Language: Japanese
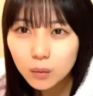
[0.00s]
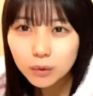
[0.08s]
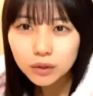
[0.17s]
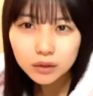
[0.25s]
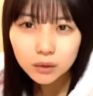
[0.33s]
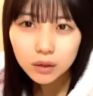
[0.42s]

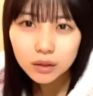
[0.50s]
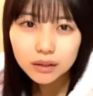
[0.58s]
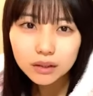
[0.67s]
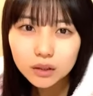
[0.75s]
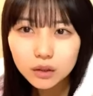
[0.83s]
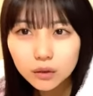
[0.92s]
面白い
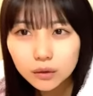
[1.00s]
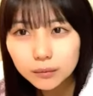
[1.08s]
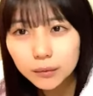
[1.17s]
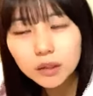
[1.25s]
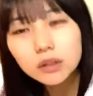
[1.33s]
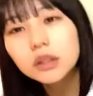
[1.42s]
ですよ
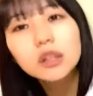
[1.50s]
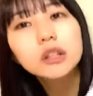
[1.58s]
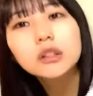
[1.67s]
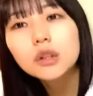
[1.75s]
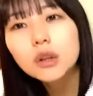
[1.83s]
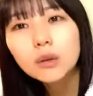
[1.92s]
メルちゃ
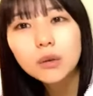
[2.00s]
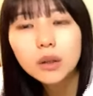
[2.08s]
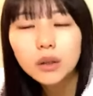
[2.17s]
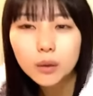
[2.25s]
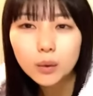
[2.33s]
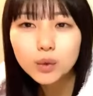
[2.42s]
んにそれ
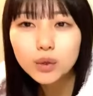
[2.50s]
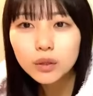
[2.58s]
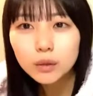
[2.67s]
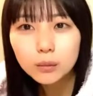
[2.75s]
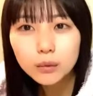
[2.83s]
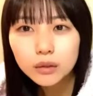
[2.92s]
はね教
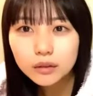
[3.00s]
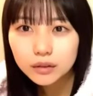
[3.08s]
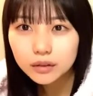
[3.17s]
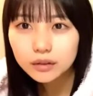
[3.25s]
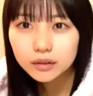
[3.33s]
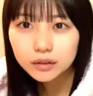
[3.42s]
えてもらっ
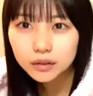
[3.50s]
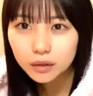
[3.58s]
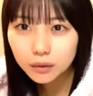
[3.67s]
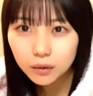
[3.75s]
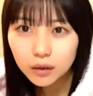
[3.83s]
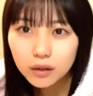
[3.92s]
たんです
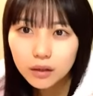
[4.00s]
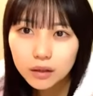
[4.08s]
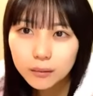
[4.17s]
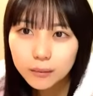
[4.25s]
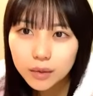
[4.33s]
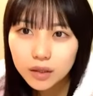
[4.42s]
けど
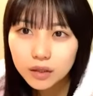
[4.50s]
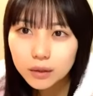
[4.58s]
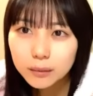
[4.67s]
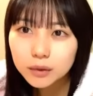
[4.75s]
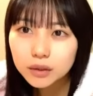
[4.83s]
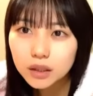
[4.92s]
みん
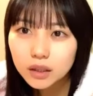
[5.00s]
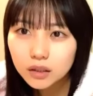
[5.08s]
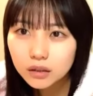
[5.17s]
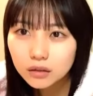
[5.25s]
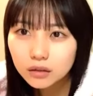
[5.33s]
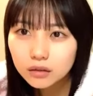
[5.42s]
なもぜ
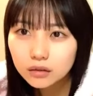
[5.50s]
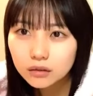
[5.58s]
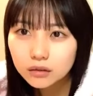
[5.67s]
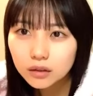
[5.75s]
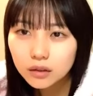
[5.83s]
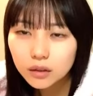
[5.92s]
ひ
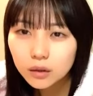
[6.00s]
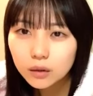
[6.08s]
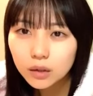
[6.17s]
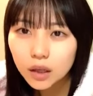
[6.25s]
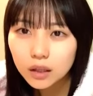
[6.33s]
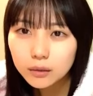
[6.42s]

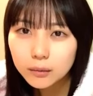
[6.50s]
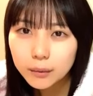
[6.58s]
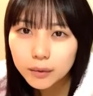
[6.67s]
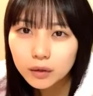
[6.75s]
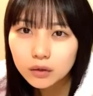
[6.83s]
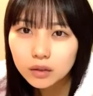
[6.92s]
アニメ
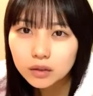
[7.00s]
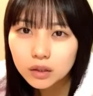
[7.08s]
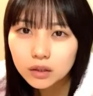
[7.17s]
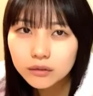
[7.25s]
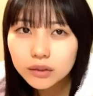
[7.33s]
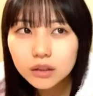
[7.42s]
見てくださ
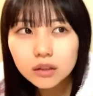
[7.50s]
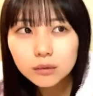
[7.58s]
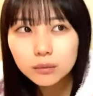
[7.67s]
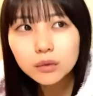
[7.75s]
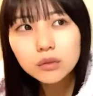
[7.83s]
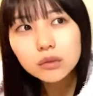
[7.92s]
い
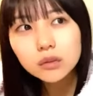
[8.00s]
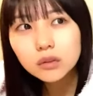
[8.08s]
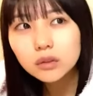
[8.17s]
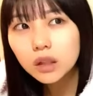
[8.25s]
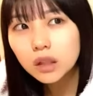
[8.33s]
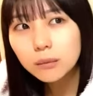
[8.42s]
私も
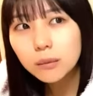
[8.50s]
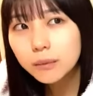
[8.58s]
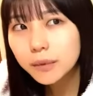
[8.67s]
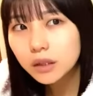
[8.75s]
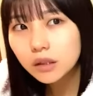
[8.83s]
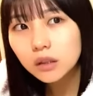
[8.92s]
ずっとアニメ
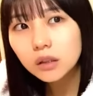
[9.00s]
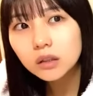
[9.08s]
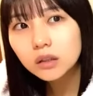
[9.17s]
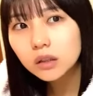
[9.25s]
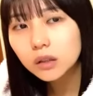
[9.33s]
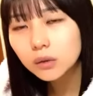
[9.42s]
見てな
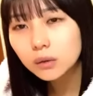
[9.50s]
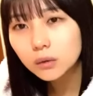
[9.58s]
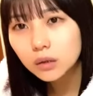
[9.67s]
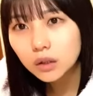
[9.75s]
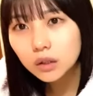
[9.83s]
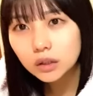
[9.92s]
かったけ
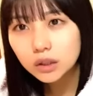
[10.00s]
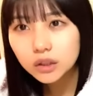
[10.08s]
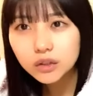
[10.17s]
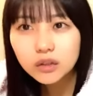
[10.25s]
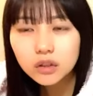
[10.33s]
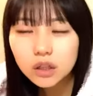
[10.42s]
ど
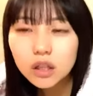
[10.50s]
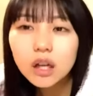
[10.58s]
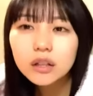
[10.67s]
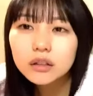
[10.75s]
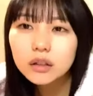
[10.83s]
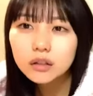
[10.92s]
自粛期
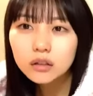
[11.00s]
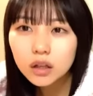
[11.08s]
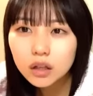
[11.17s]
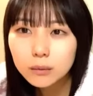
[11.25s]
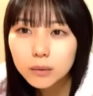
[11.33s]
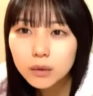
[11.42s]
間になっ
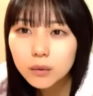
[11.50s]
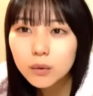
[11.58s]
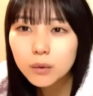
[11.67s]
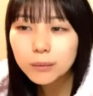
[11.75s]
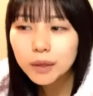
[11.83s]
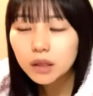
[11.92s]
てアニメ
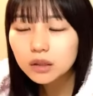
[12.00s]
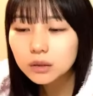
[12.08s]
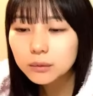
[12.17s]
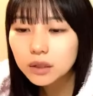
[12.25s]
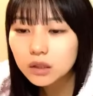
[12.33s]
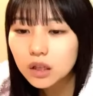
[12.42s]
を見
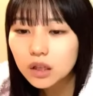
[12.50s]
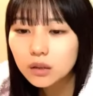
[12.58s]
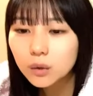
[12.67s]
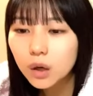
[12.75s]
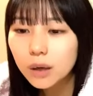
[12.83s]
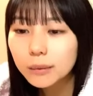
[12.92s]
始め
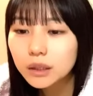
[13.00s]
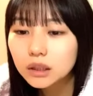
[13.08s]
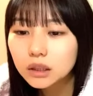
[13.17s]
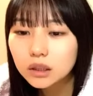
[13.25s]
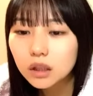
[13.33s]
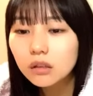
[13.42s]
てドハマ
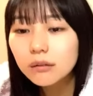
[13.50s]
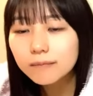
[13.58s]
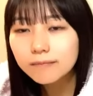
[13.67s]
りした